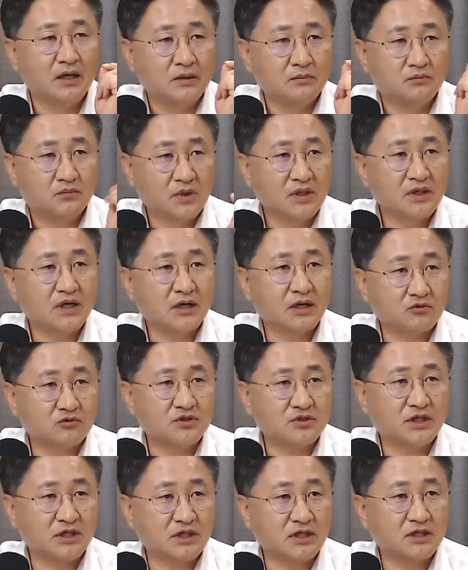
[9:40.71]
뭔가
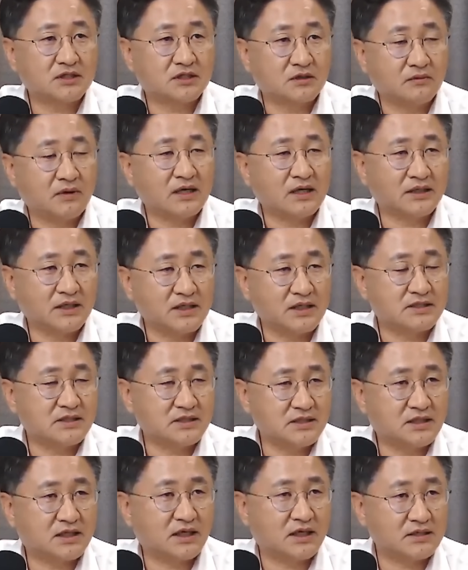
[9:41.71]
구체적인 정황들이
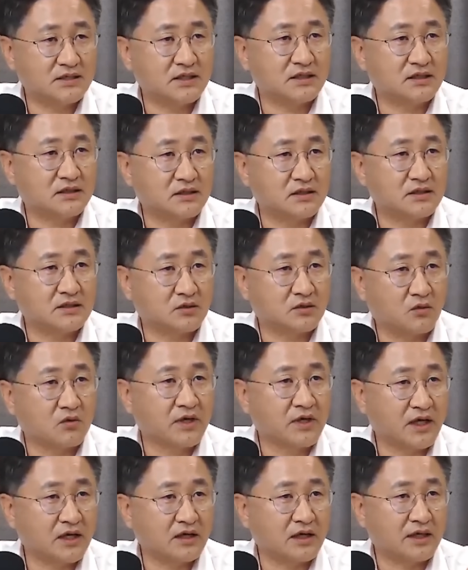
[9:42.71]
있으니까 이제 이거를 이제
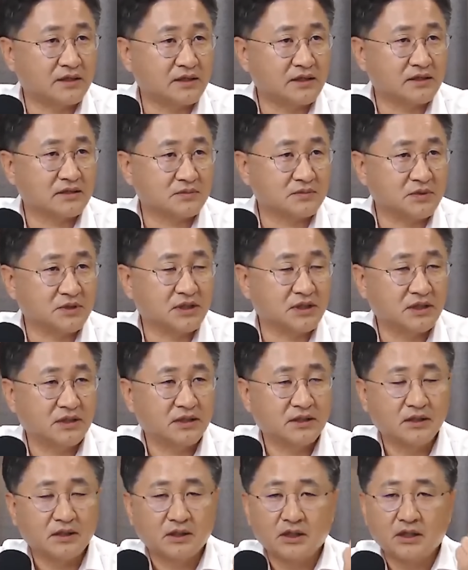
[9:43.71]
공개한 거 아니겠습니까? 그렇죠.